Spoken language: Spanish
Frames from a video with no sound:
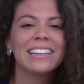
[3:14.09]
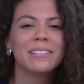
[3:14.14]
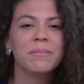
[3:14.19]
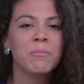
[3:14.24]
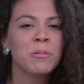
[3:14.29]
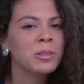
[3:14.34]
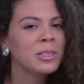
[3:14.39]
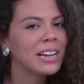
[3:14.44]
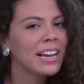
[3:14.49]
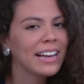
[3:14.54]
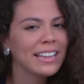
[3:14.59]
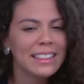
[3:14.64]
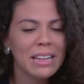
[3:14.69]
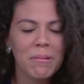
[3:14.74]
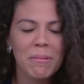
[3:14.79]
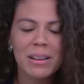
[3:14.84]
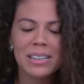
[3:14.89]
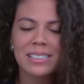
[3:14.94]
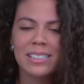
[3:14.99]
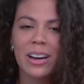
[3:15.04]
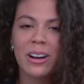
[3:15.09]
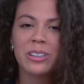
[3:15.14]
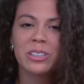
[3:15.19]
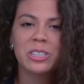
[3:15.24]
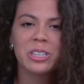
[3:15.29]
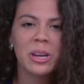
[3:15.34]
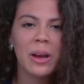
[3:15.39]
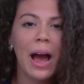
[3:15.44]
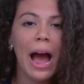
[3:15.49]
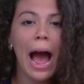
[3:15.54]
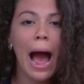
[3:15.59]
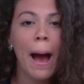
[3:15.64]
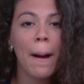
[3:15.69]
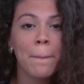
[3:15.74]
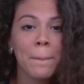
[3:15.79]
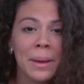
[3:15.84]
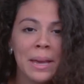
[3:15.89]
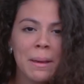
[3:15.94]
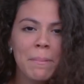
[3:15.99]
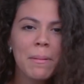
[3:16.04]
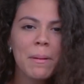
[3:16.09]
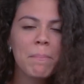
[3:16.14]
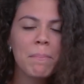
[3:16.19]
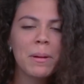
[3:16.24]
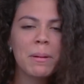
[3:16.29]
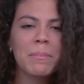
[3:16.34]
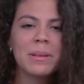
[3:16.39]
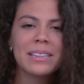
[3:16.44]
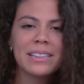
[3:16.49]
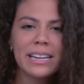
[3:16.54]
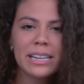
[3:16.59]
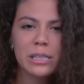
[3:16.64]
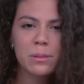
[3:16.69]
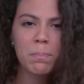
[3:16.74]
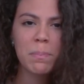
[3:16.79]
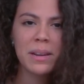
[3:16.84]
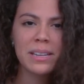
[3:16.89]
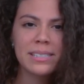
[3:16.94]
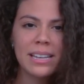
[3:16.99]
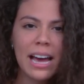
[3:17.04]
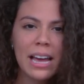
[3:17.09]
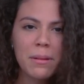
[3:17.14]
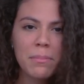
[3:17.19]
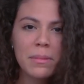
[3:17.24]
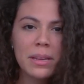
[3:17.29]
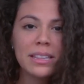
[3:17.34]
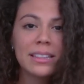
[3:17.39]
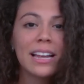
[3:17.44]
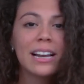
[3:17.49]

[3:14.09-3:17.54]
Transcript: Su música es demasiado chiva. A mí me permite expresarme.